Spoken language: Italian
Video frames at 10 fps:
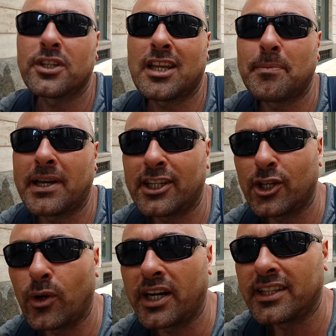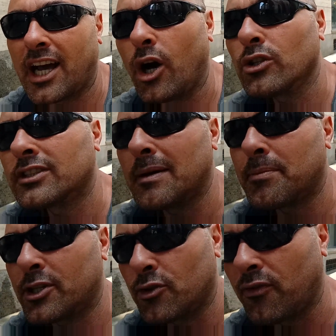Ho questa particolarità. Ho
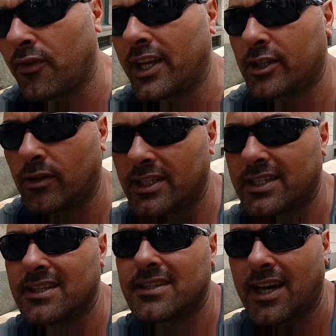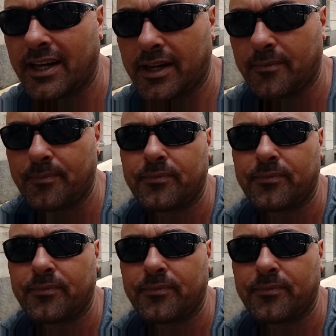sempre sofferto le zanzare,